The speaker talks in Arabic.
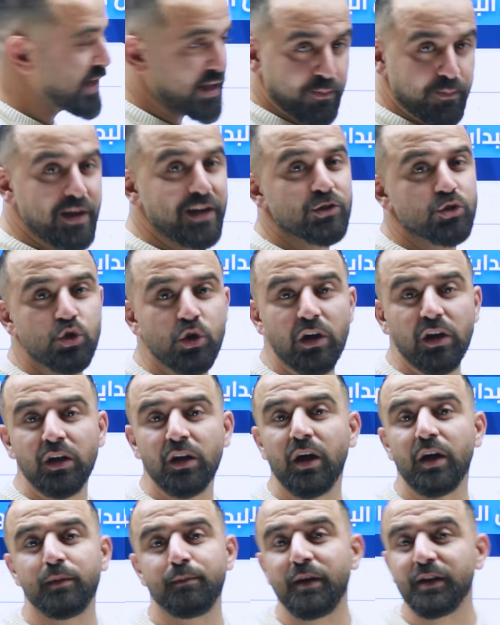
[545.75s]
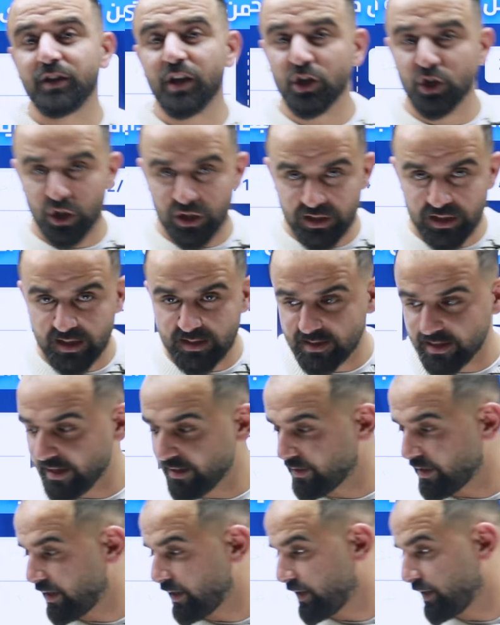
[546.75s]
الاربعاء ان شاء الله 14 2
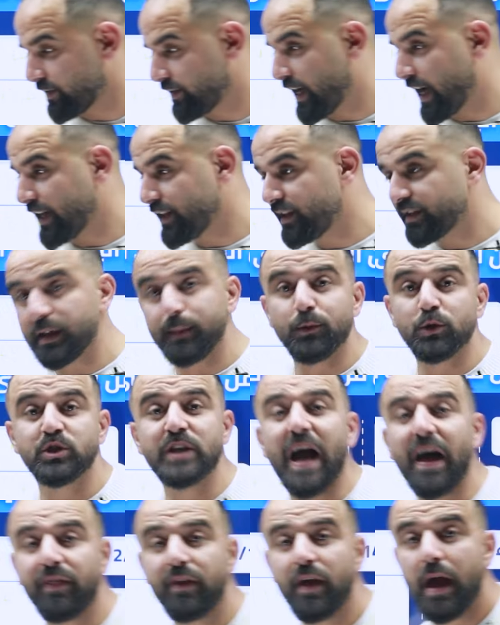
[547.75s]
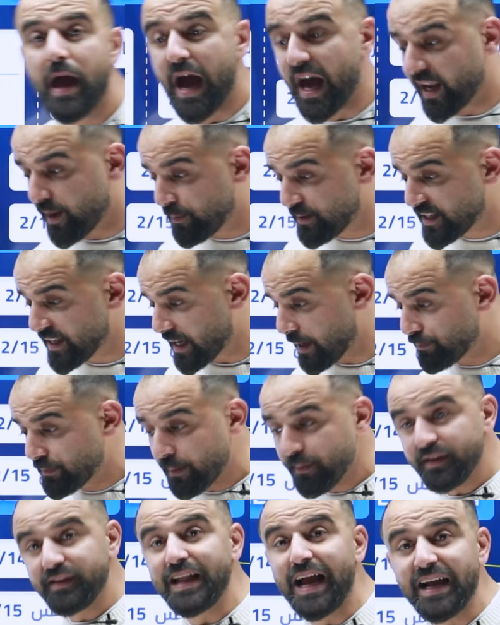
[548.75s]
سينطلق التحدي طب استاذ انا بصير ابدا
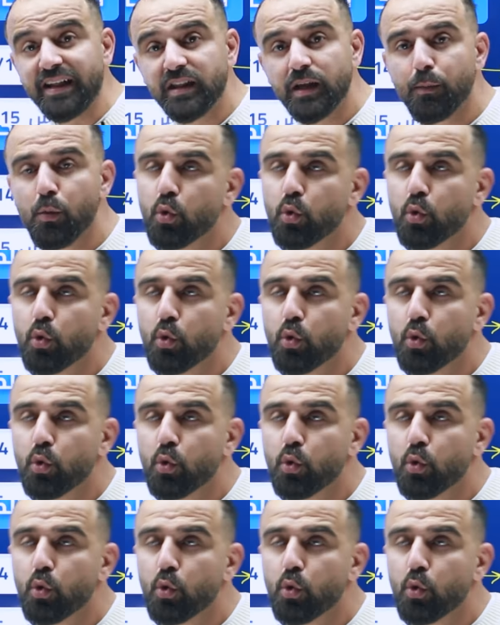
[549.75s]
من تحدي